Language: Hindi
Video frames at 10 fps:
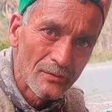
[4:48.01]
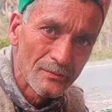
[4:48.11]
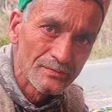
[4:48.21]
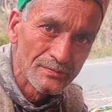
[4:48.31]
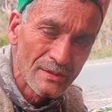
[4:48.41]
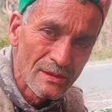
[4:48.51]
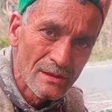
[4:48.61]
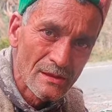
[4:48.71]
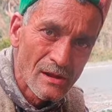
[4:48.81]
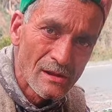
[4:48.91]
अच्छा
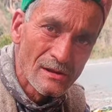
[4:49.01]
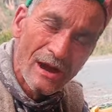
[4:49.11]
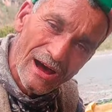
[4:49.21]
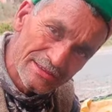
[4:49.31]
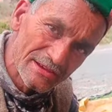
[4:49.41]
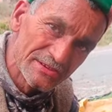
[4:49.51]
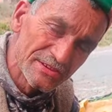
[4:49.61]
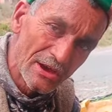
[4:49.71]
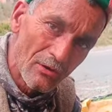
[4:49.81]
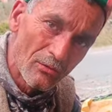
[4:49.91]
जीवरी के पास हाँ जी हाँ जी
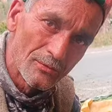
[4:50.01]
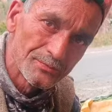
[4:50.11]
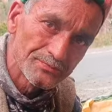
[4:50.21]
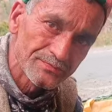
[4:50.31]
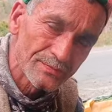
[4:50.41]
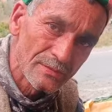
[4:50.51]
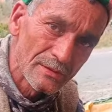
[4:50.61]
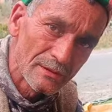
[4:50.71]
क्या हो क्या हो?